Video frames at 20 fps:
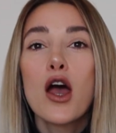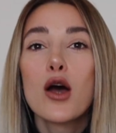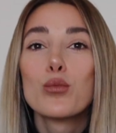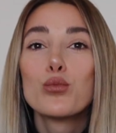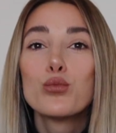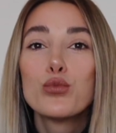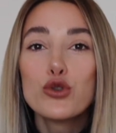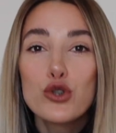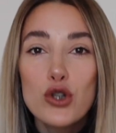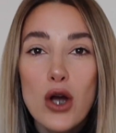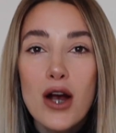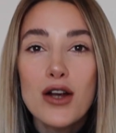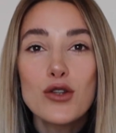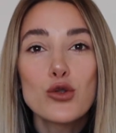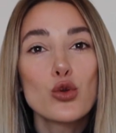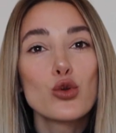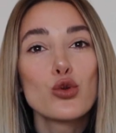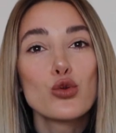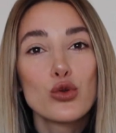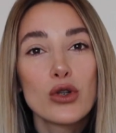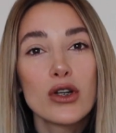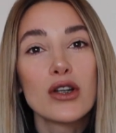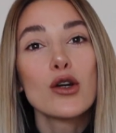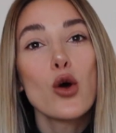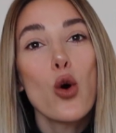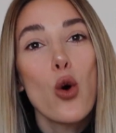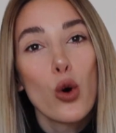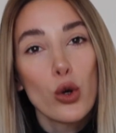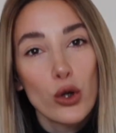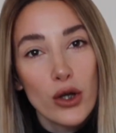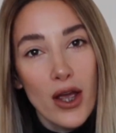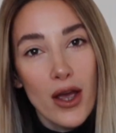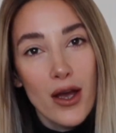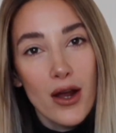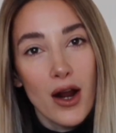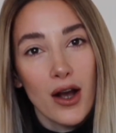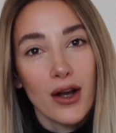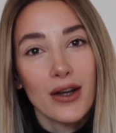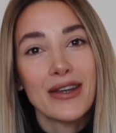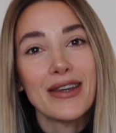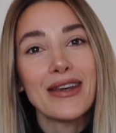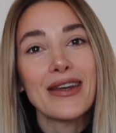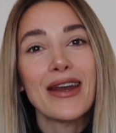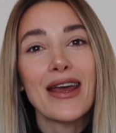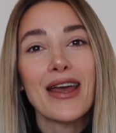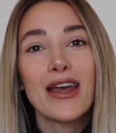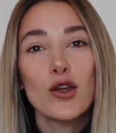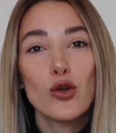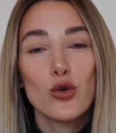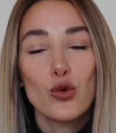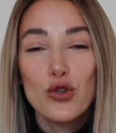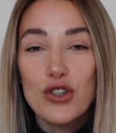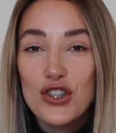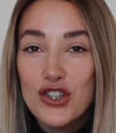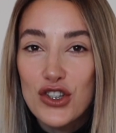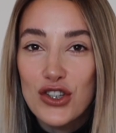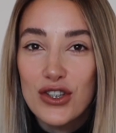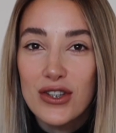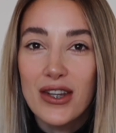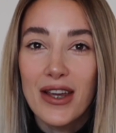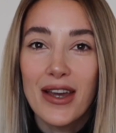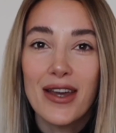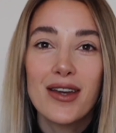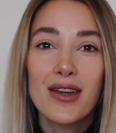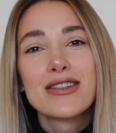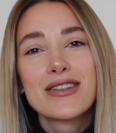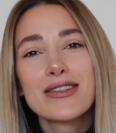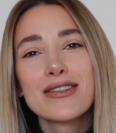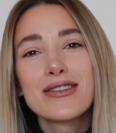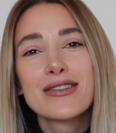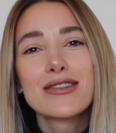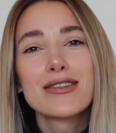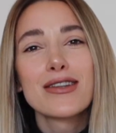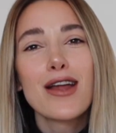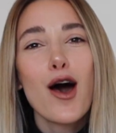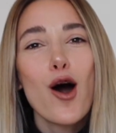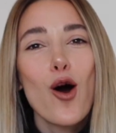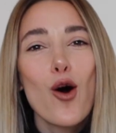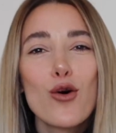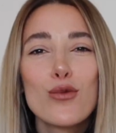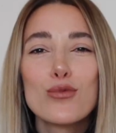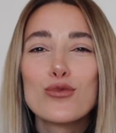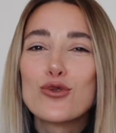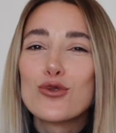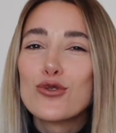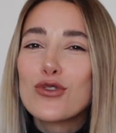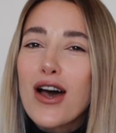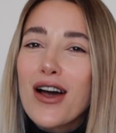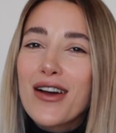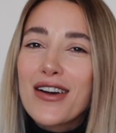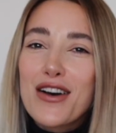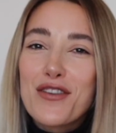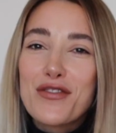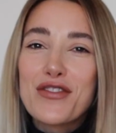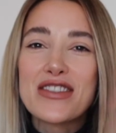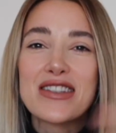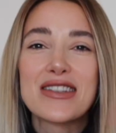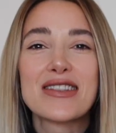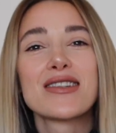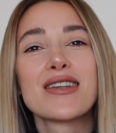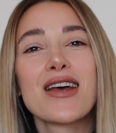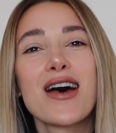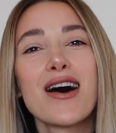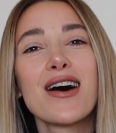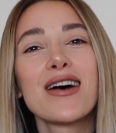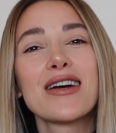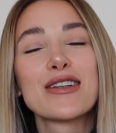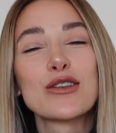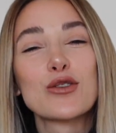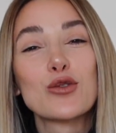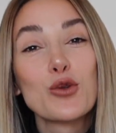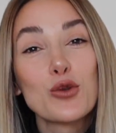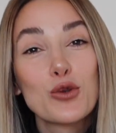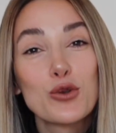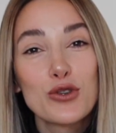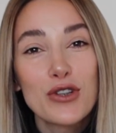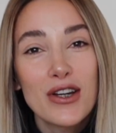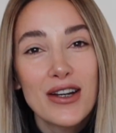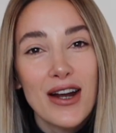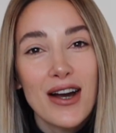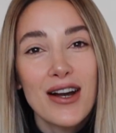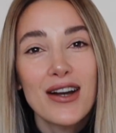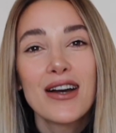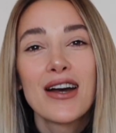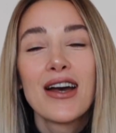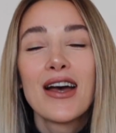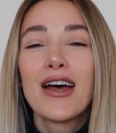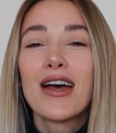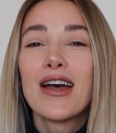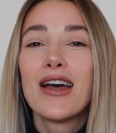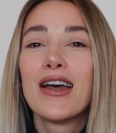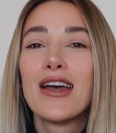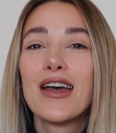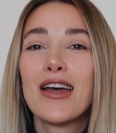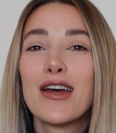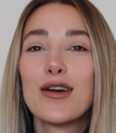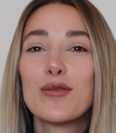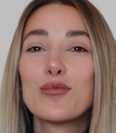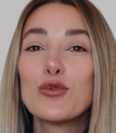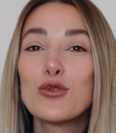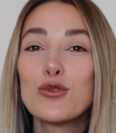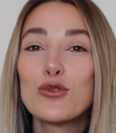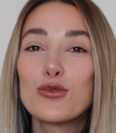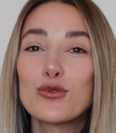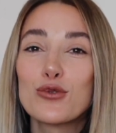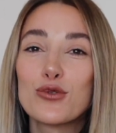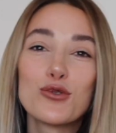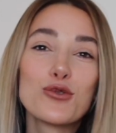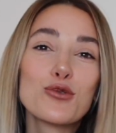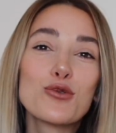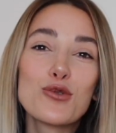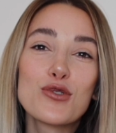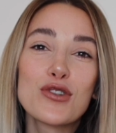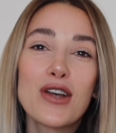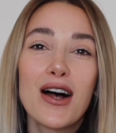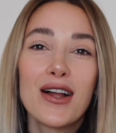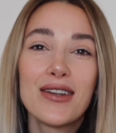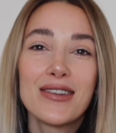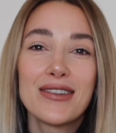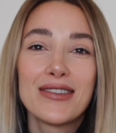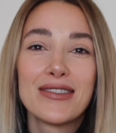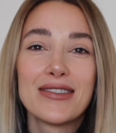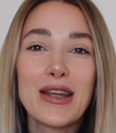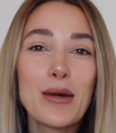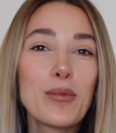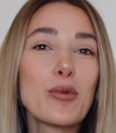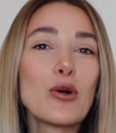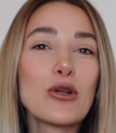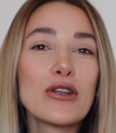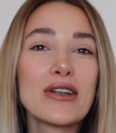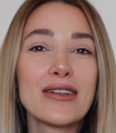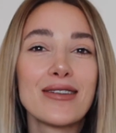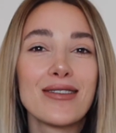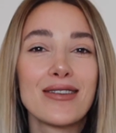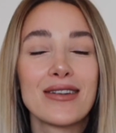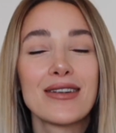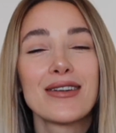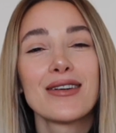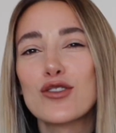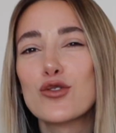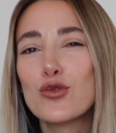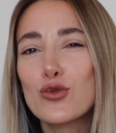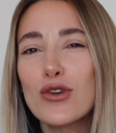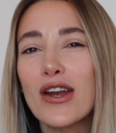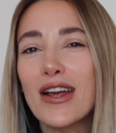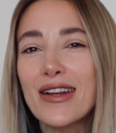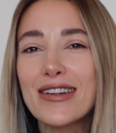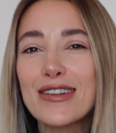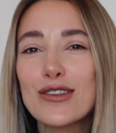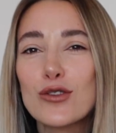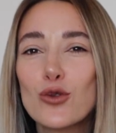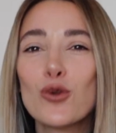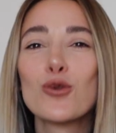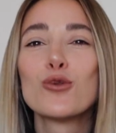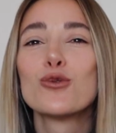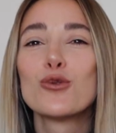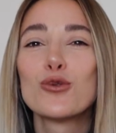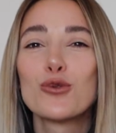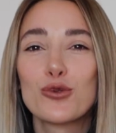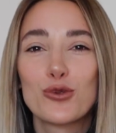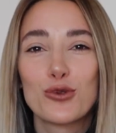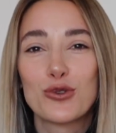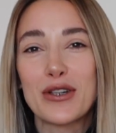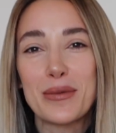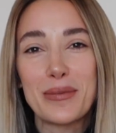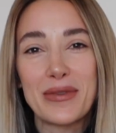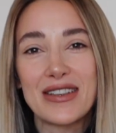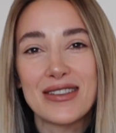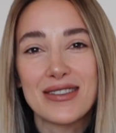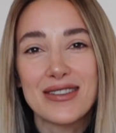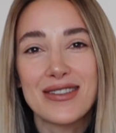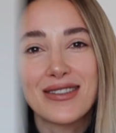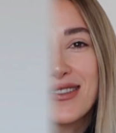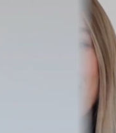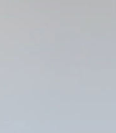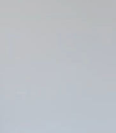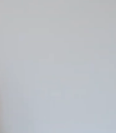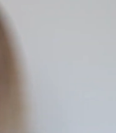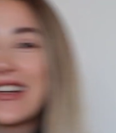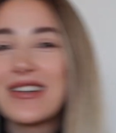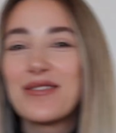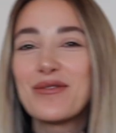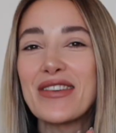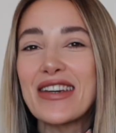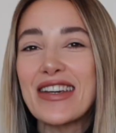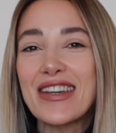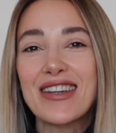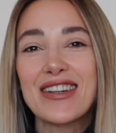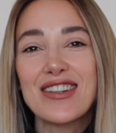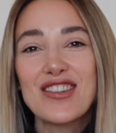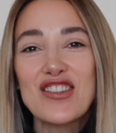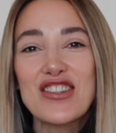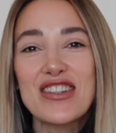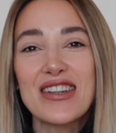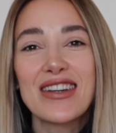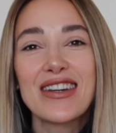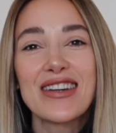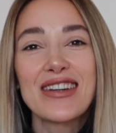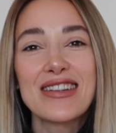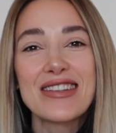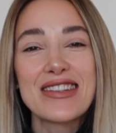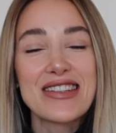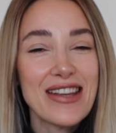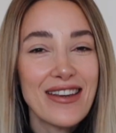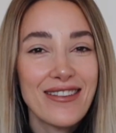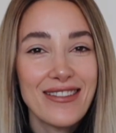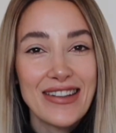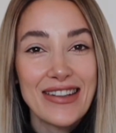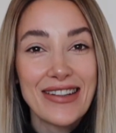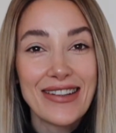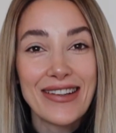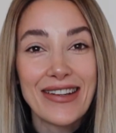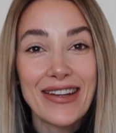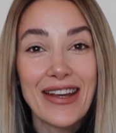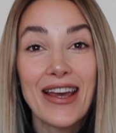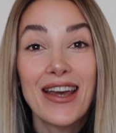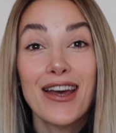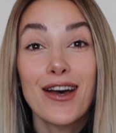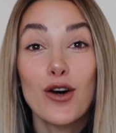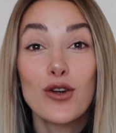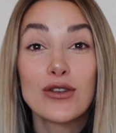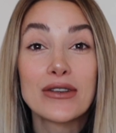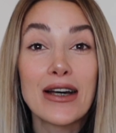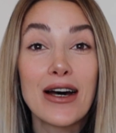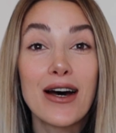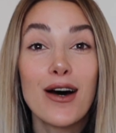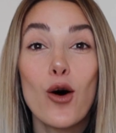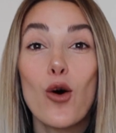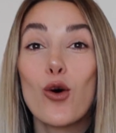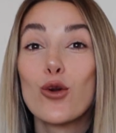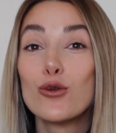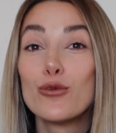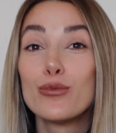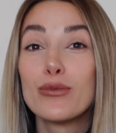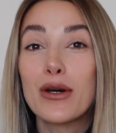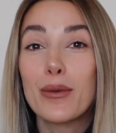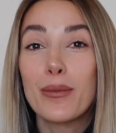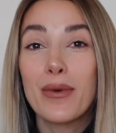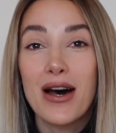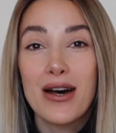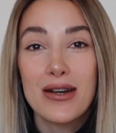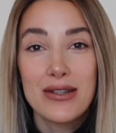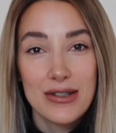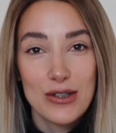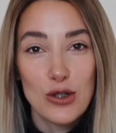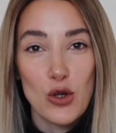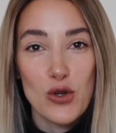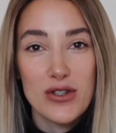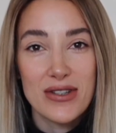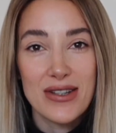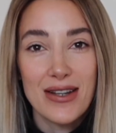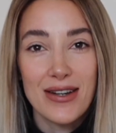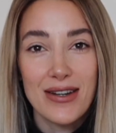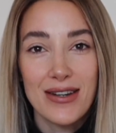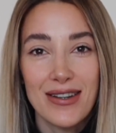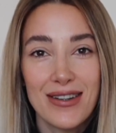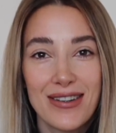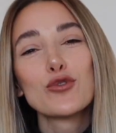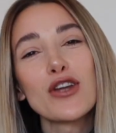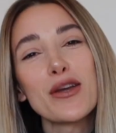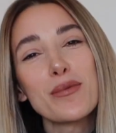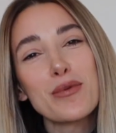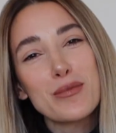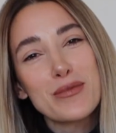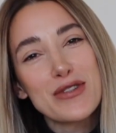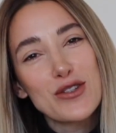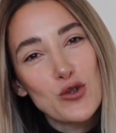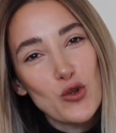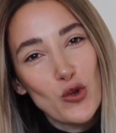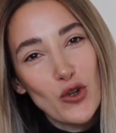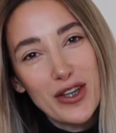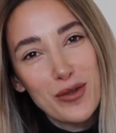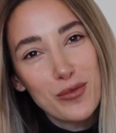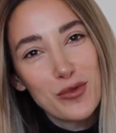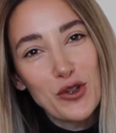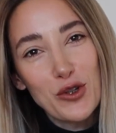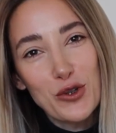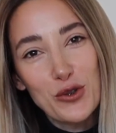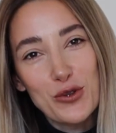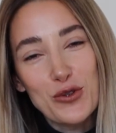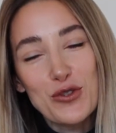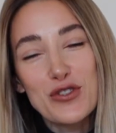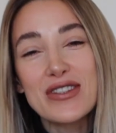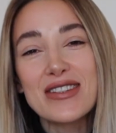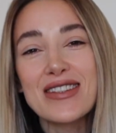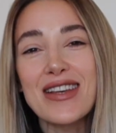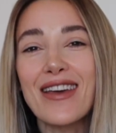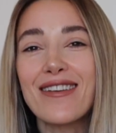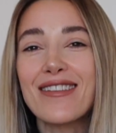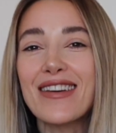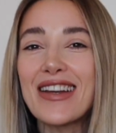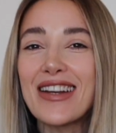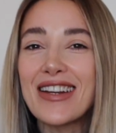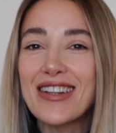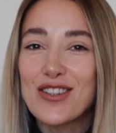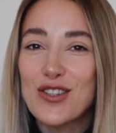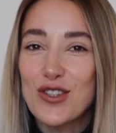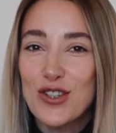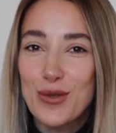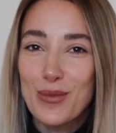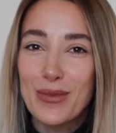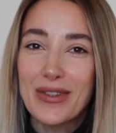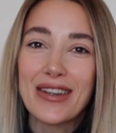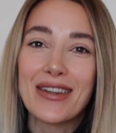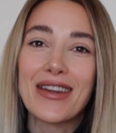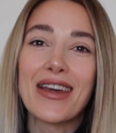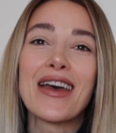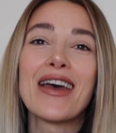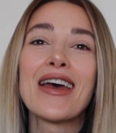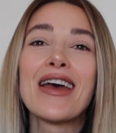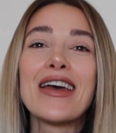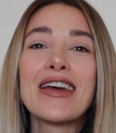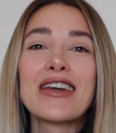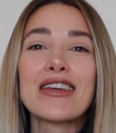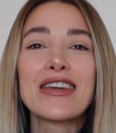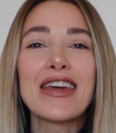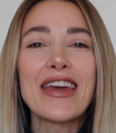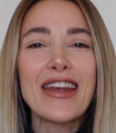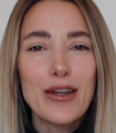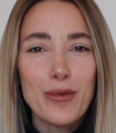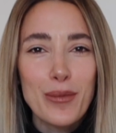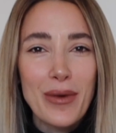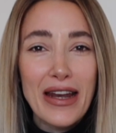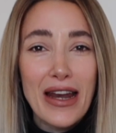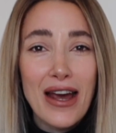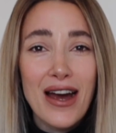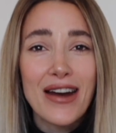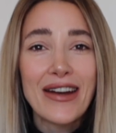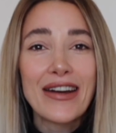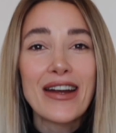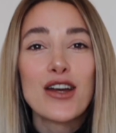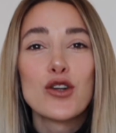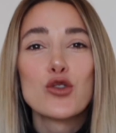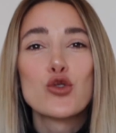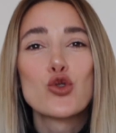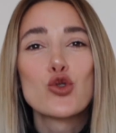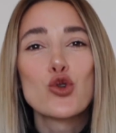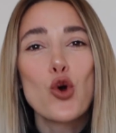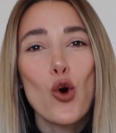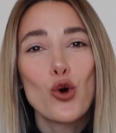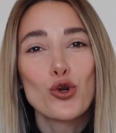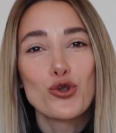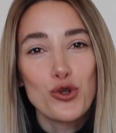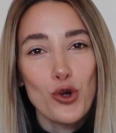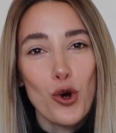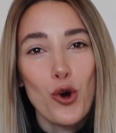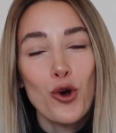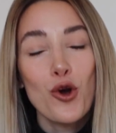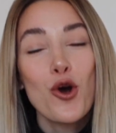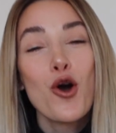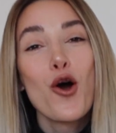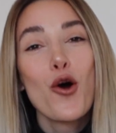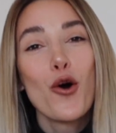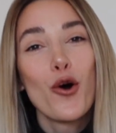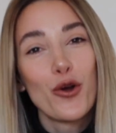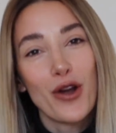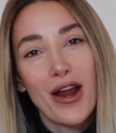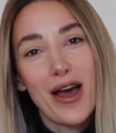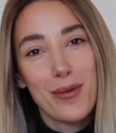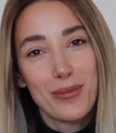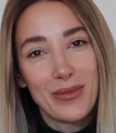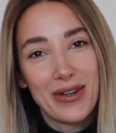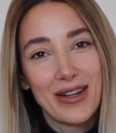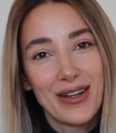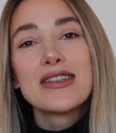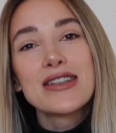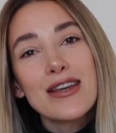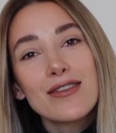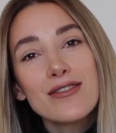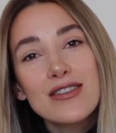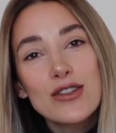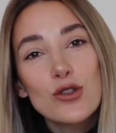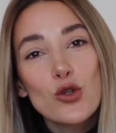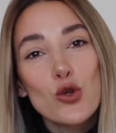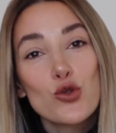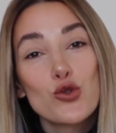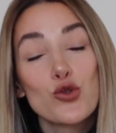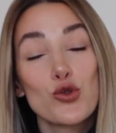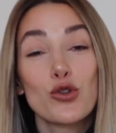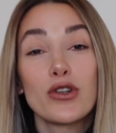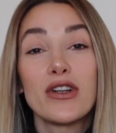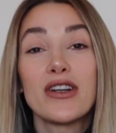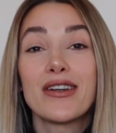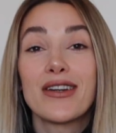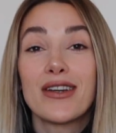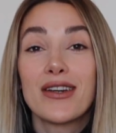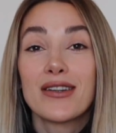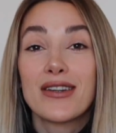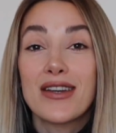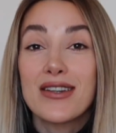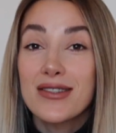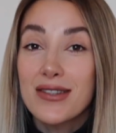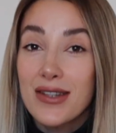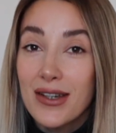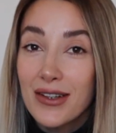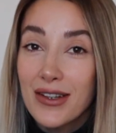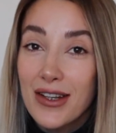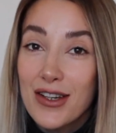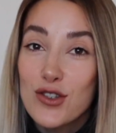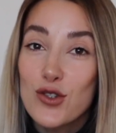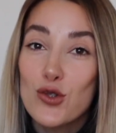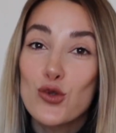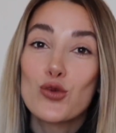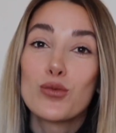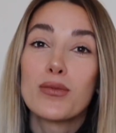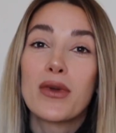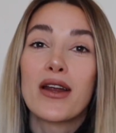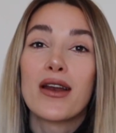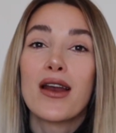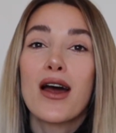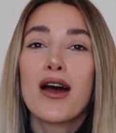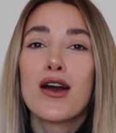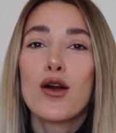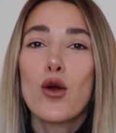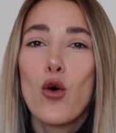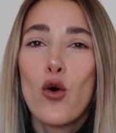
Bu tarz oyunları oynayarak yine gün içinde sırtına, omzuna, kafasına dokunarak e, bu duygusal depolarını sürekli dolu tutabiliriz. Gelelim ikinci sevgi diline. O da olumlama sözleri. Bunu hepimiz çok iyi biliyoruz. Sevgi iletişiminde kelimeler çok çok önemli. Sevgi sözcükleri, destekleyici cümleler,